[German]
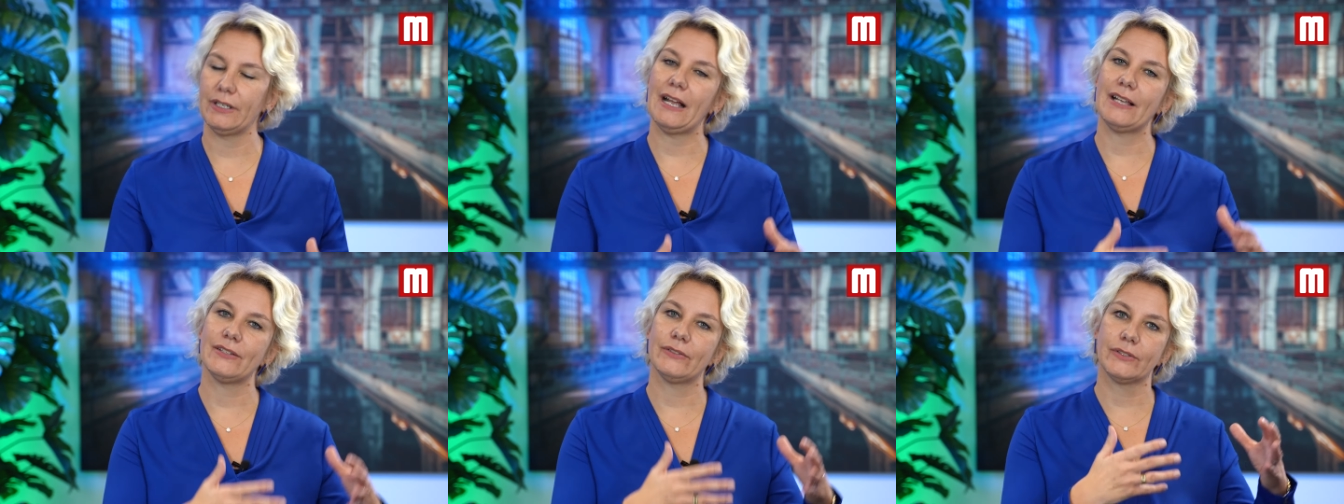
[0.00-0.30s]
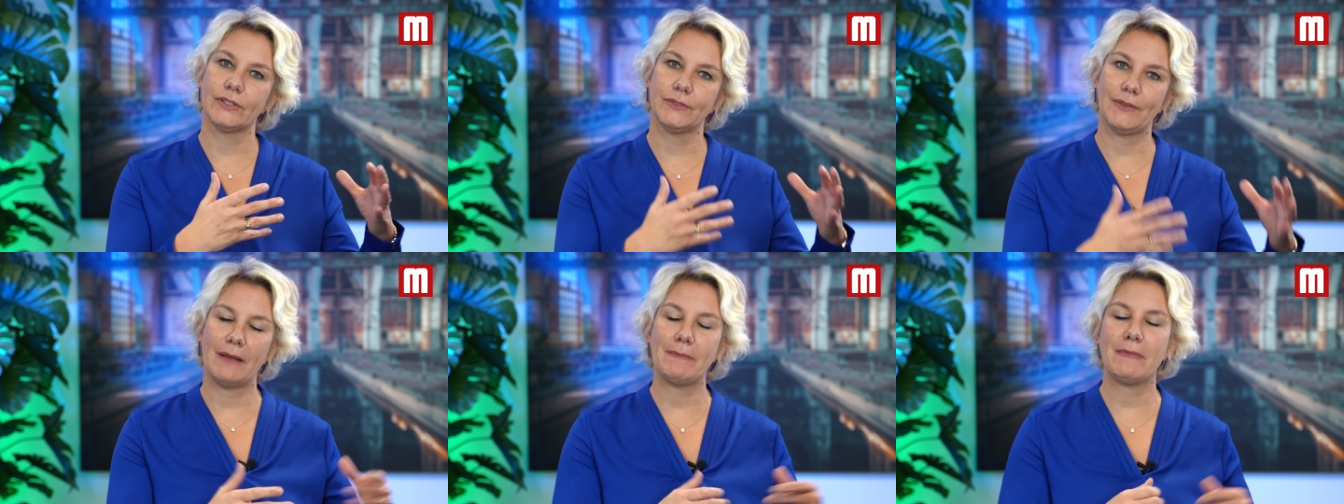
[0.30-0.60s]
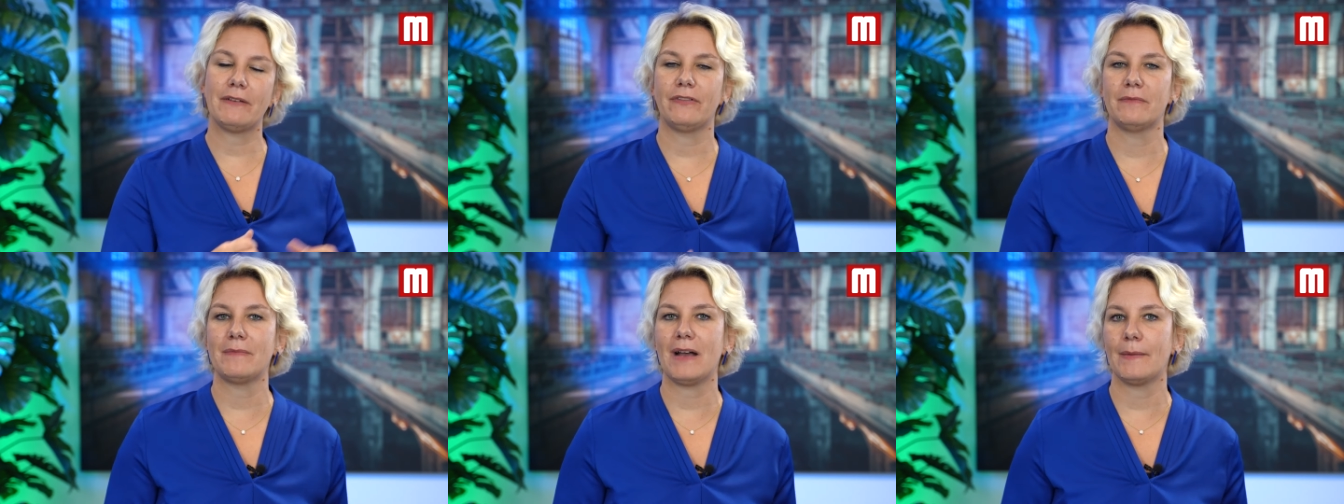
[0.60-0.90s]
Also
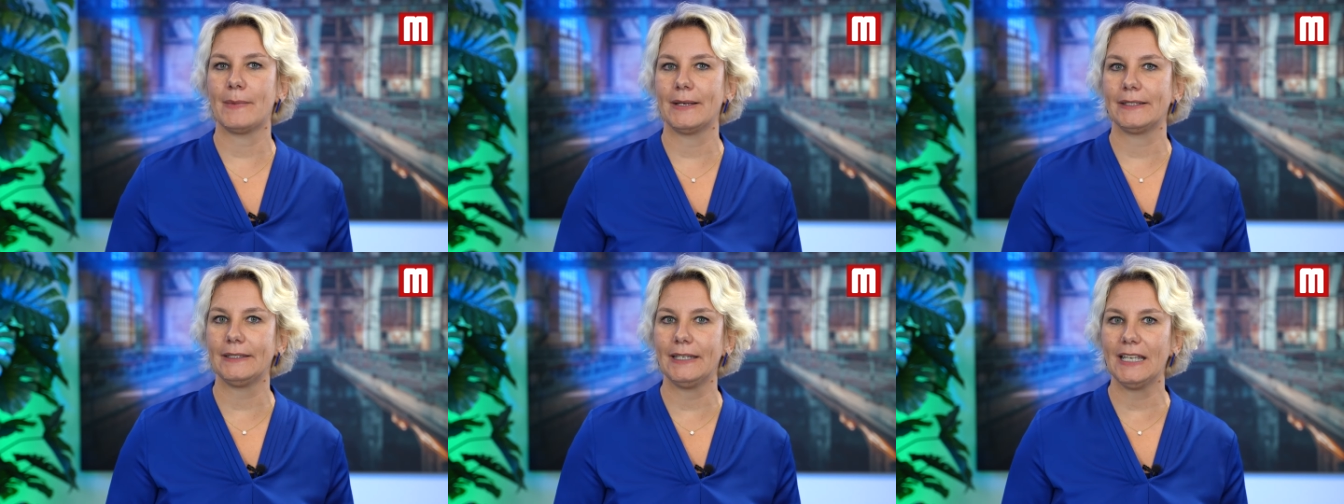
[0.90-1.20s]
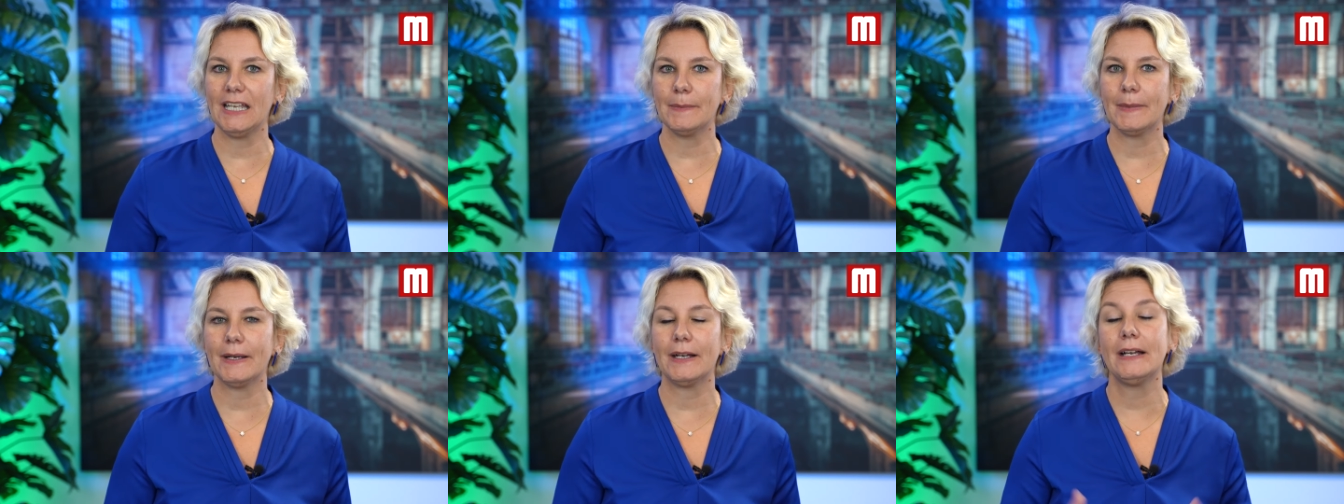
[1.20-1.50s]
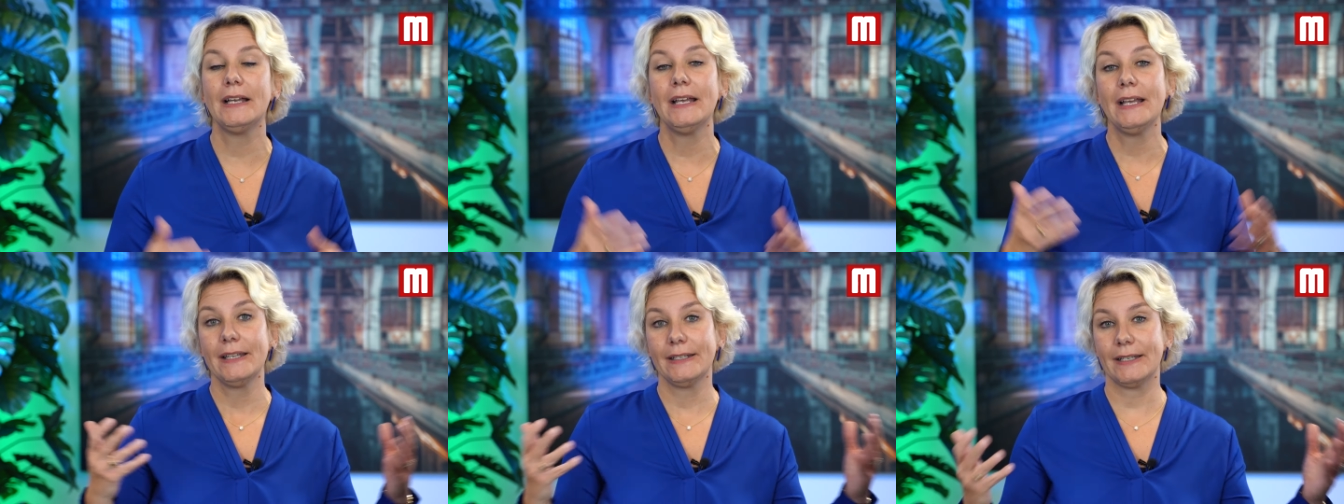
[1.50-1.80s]
zweimal vom Arbeitgeber,
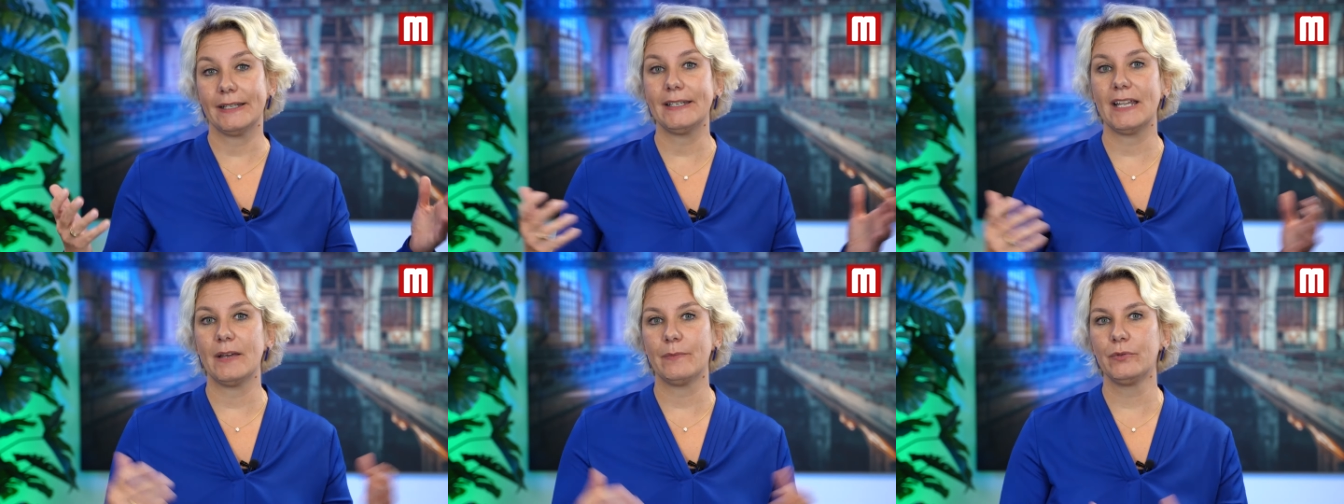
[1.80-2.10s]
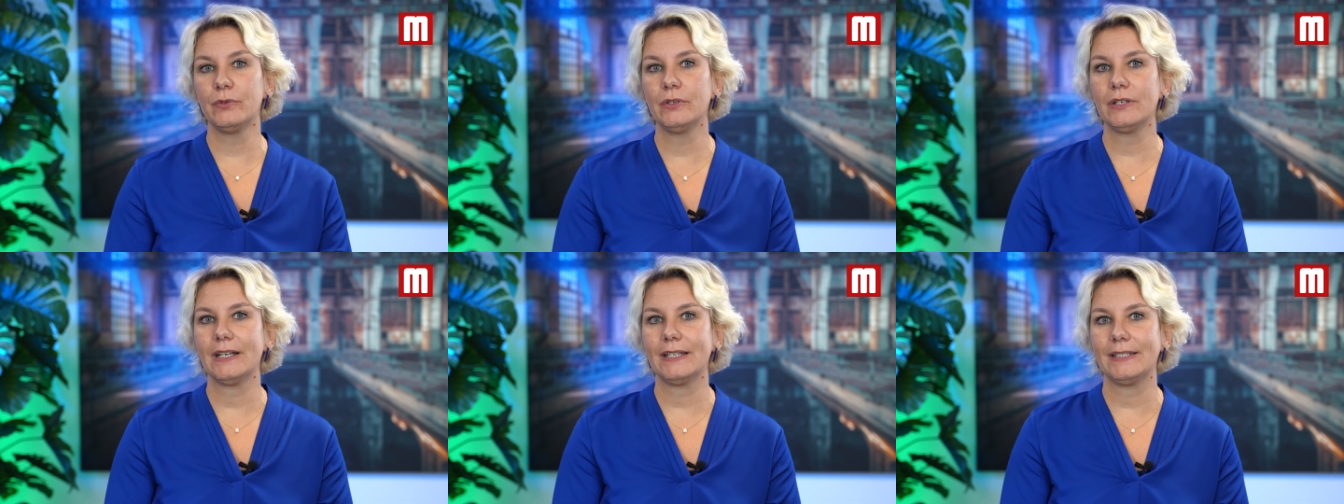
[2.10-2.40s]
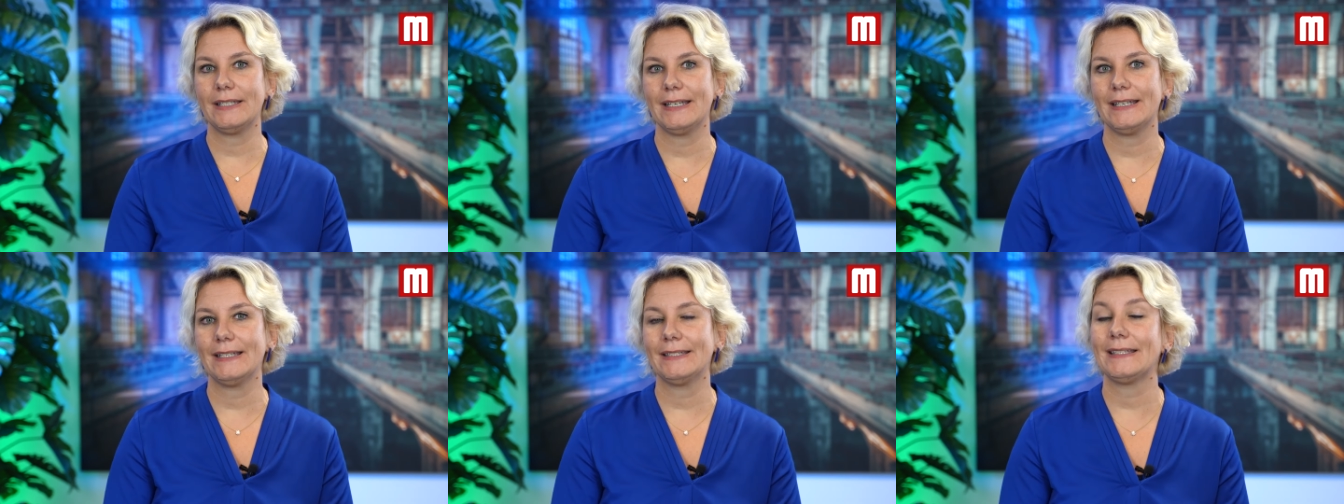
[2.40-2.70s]
dann der
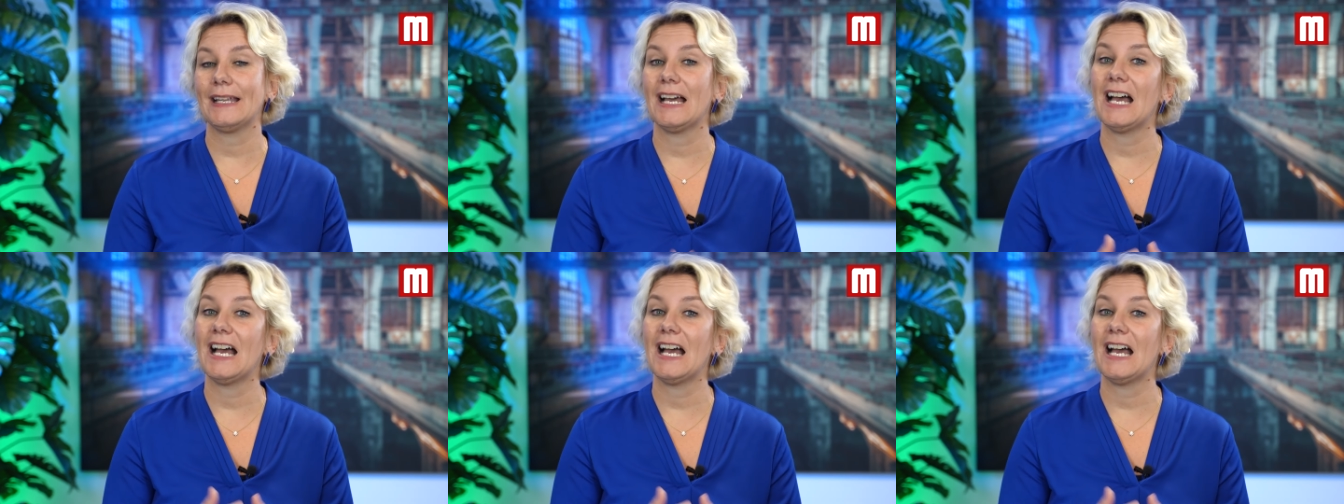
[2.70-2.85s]
Bürgertest.